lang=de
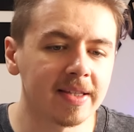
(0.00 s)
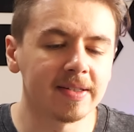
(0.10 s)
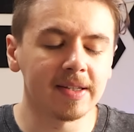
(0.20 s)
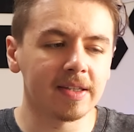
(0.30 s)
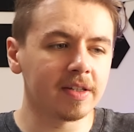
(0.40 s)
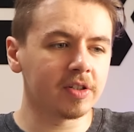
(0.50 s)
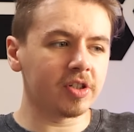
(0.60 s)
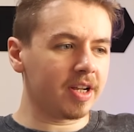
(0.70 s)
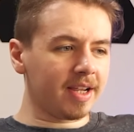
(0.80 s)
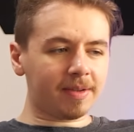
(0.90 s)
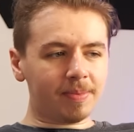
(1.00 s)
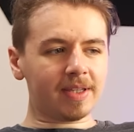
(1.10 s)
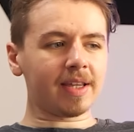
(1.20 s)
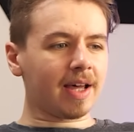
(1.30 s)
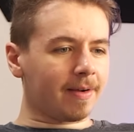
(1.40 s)
an sich chill ich
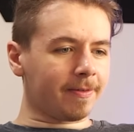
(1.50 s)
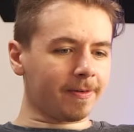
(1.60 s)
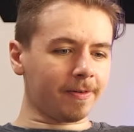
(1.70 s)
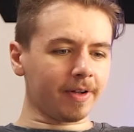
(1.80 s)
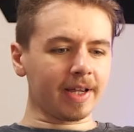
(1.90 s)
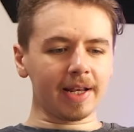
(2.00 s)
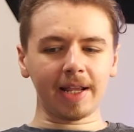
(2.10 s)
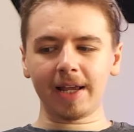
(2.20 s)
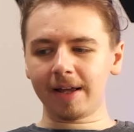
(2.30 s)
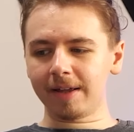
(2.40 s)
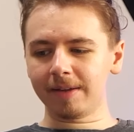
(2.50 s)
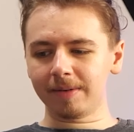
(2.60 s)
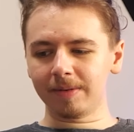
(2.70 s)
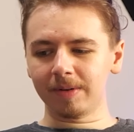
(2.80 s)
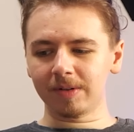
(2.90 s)
mich hier einfach voll gern her.
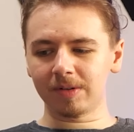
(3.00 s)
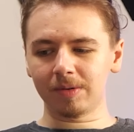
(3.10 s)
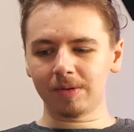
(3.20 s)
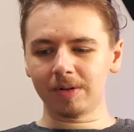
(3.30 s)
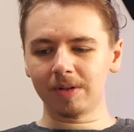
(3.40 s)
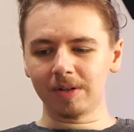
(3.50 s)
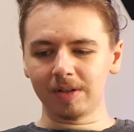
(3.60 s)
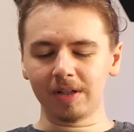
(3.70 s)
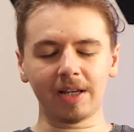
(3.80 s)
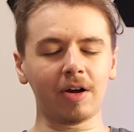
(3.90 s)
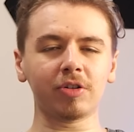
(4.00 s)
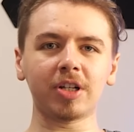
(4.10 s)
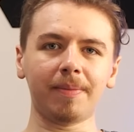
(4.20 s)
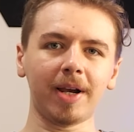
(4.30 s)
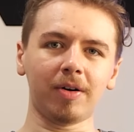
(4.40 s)
So, die
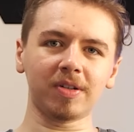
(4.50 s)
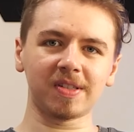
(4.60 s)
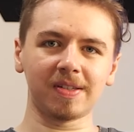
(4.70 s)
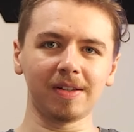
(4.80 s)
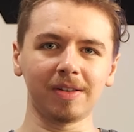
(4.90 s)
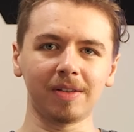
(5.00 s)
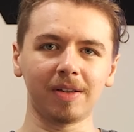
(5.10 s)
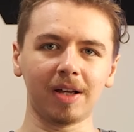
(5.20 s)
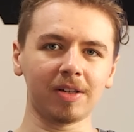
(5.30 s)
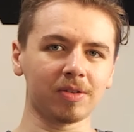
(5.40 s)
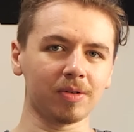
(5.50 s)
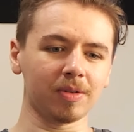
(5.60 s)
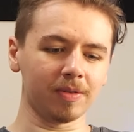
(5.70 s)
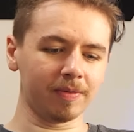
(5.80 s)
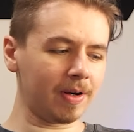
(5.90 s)
Couch kann man ausziehen.
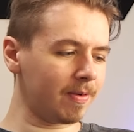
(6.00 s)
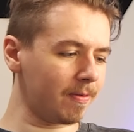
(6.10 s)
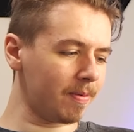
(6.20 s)
Also, wenn wer